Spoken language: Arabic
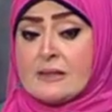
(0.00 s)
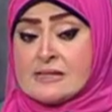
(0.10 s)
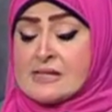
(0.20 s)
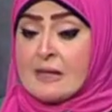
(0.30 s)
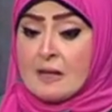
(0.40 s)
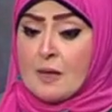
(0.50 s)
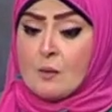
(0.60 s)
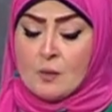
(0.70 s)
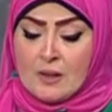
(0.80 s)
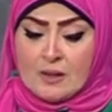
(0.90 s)
نساء
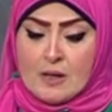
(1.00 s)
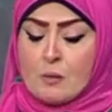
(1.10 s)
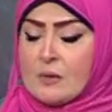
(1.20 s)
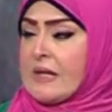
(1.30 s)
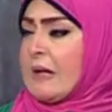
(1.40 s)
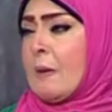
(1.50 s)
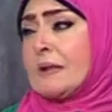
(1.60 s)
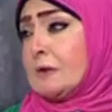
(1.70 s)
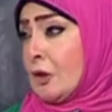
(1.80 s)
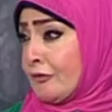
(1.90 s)
او او رجال او
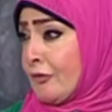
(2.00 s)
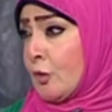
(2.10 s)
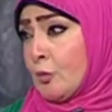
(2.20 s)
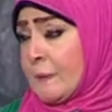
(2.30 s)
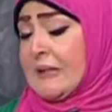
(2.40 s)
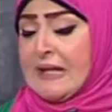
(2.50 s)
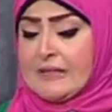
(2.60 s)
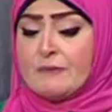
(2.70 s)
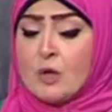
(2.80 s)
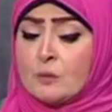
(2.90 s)
حتى اطفال وبنات
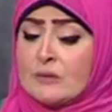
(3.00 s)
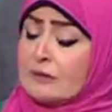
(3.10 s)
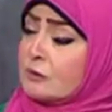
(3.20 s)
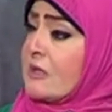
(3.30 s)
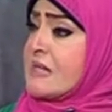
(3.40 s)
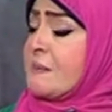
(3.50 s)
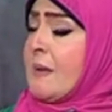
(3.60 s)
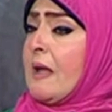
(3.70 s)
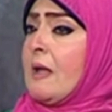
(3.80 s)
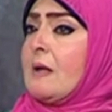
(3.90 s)
وليه يا دكتور
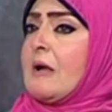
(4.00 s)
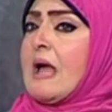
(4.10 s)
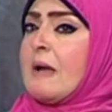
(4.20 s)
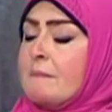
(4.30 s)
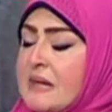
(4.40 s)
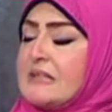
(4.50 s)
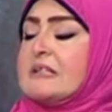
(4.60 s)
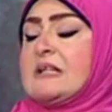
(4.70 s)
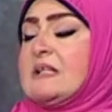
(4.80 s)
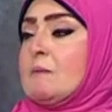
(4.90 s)
اسماء اهميه
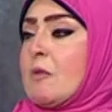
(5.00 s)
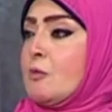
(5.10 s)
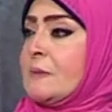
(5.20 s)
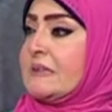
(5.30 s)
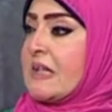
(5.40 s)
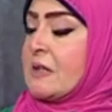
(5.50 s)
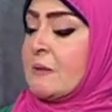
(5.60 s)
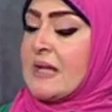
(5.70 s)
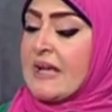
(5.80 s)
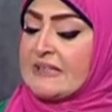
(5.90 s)
هذه المنظومه
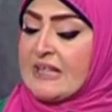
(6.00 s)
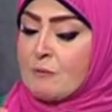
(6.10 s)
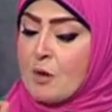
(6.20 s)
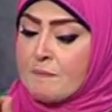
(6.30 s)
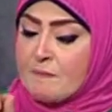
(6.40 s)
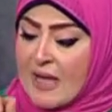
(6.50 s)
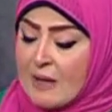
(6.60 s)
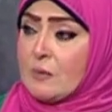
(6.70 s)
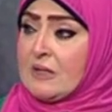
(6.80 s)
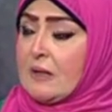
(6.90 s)
التغذويه قد ايه مهمه
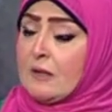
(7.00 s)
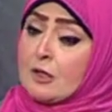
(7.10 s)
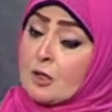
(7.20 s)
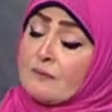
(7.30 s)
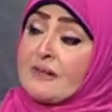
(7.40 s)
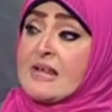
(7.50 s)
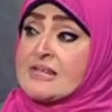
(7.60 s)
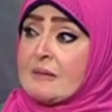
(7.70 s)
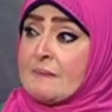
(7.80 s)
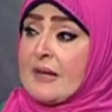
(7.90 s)
قوي لرفع جهاز
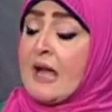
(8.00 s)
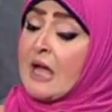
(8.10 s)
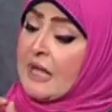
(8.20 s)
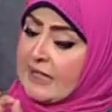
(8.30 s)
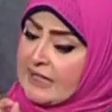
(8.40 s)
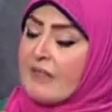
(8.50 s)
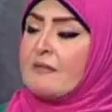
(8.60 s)
المناعه لهذا